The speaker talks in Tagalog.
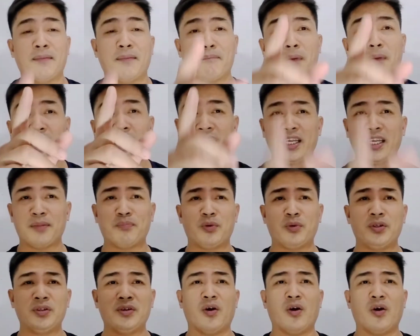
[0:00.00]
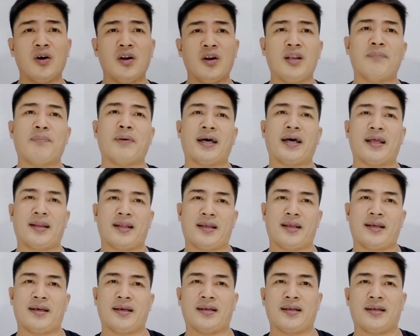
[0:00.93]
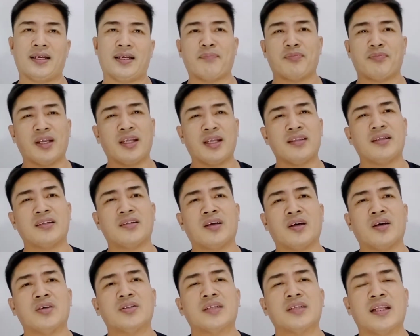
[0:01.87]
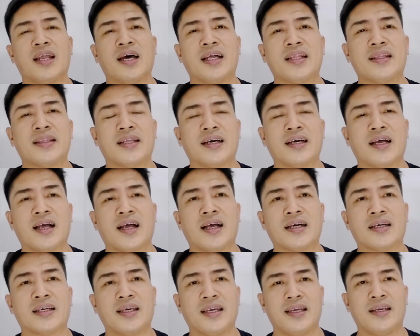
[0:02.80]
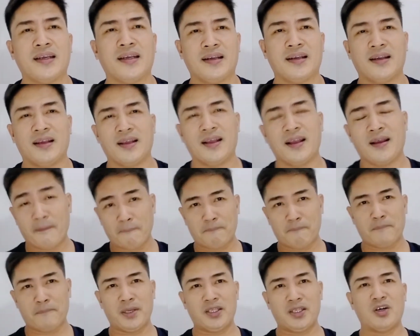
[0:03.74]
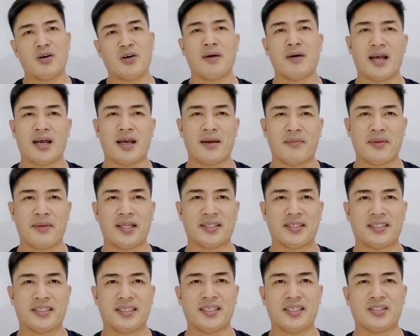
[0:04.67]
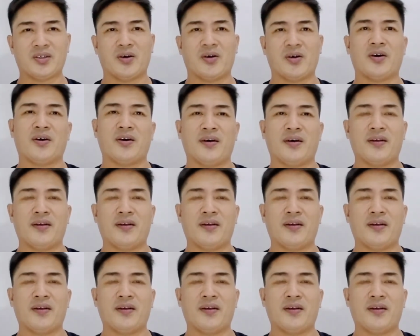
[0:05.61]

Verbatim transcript: Pakihit po yung all para updated kayo sa lahat ng aking video mga kamelski. So,